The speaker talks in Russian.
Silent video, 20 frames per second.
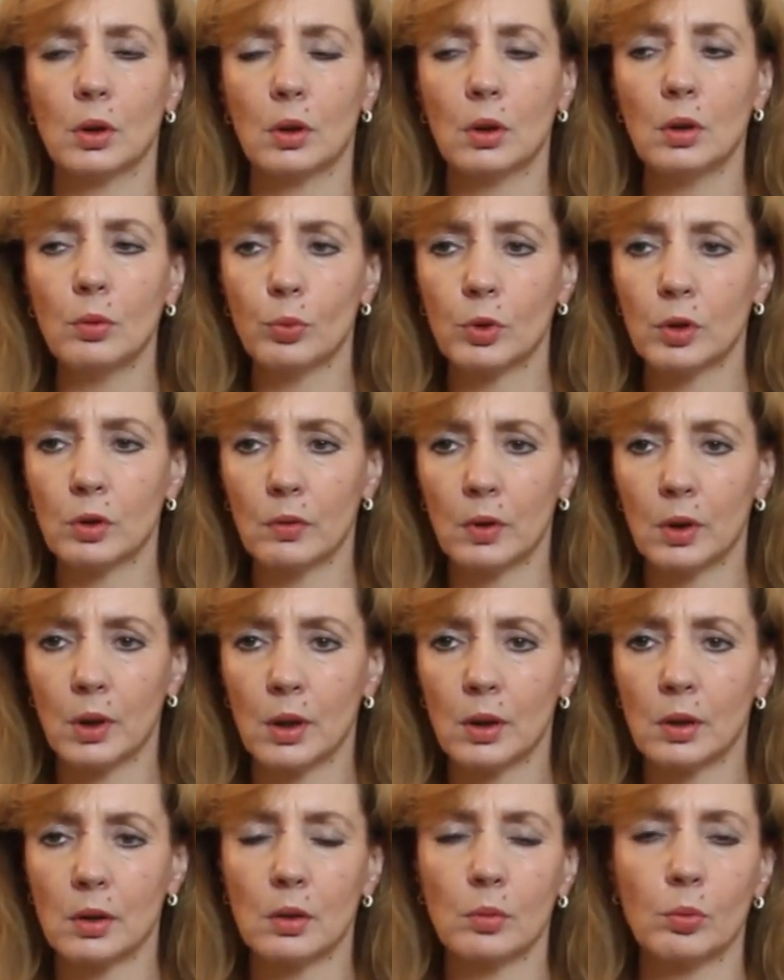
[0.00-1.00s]
и
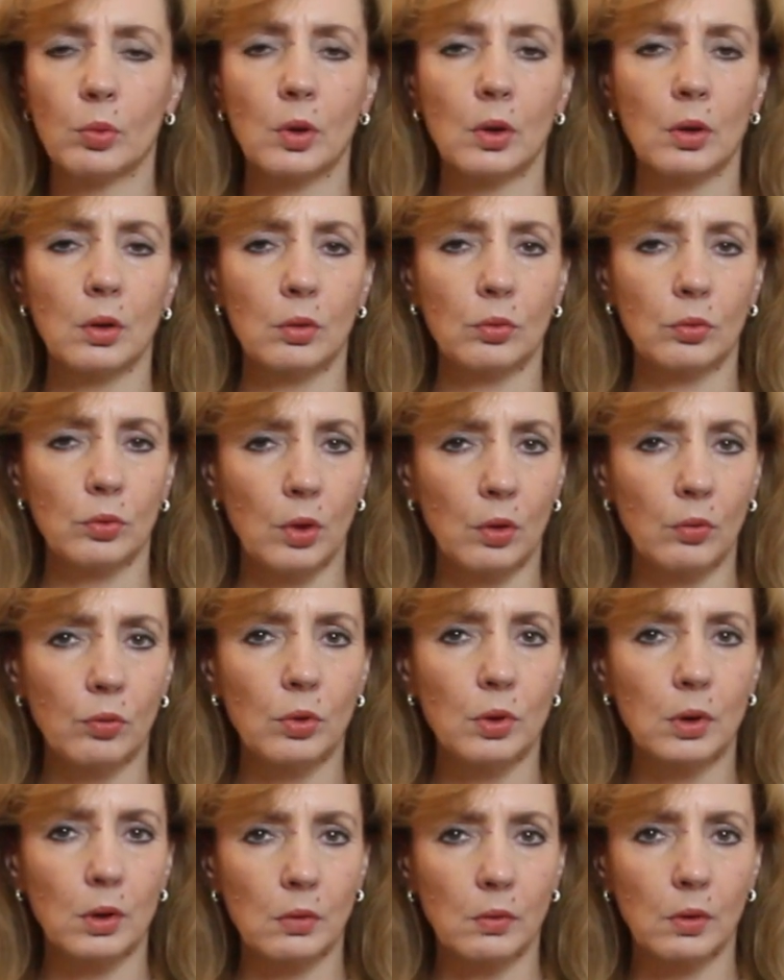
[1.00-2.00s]
позволять себе
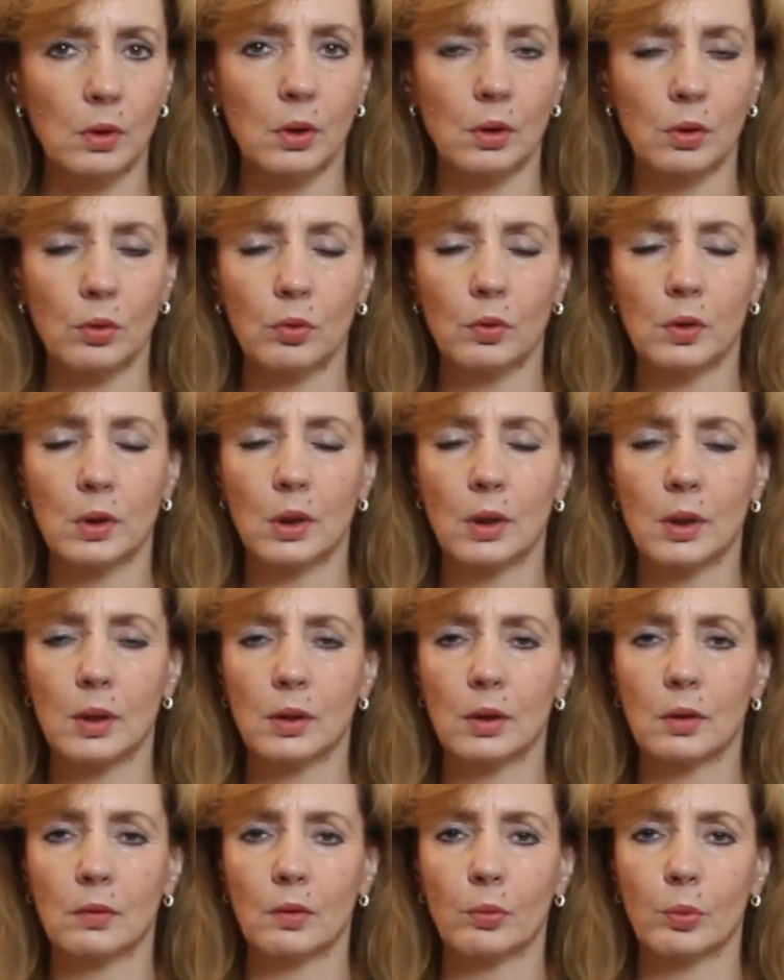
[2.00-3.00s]
удовольствие такого
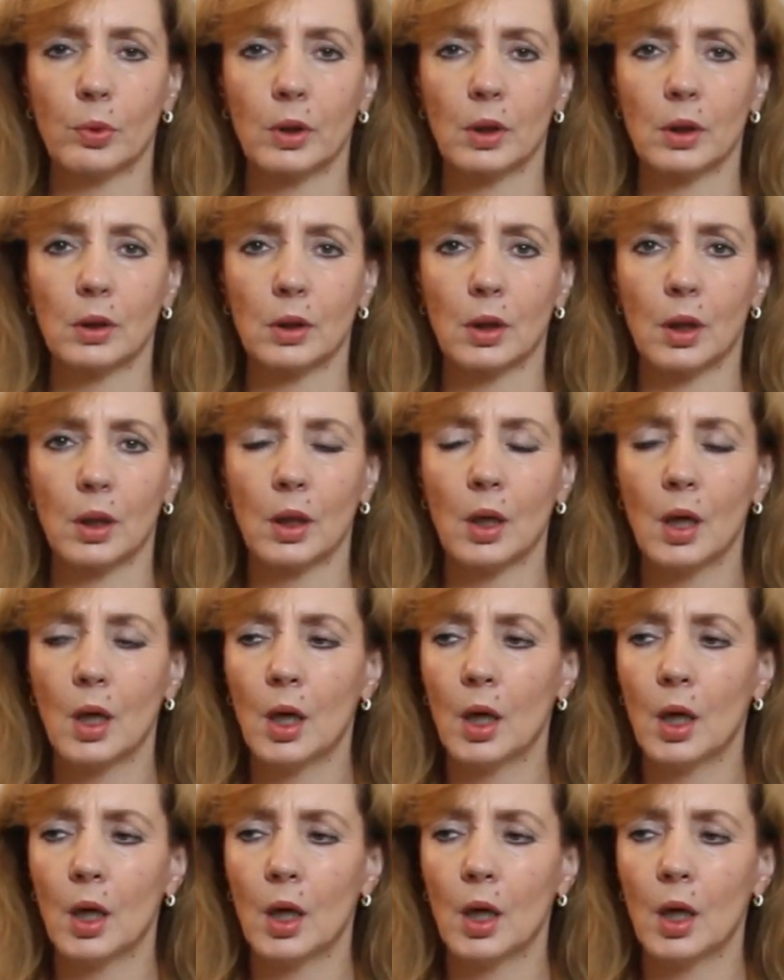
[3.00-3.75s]
телесного порядка,